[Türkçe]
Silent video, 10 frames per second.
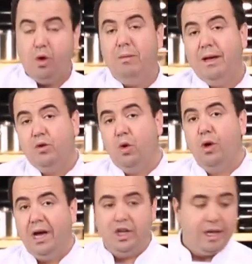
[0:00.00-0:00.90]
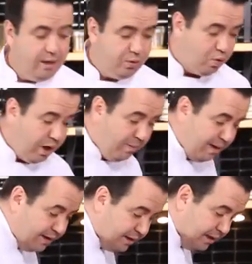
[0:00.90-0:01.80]
normal soygaçla
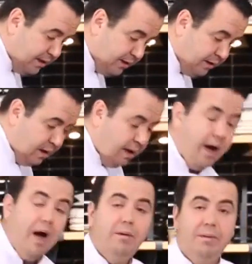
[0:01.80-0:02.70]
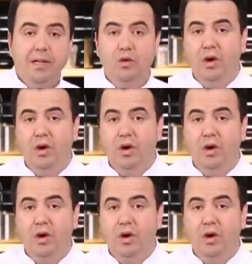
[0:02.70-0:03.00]
soyabilirsiniz. Ama bana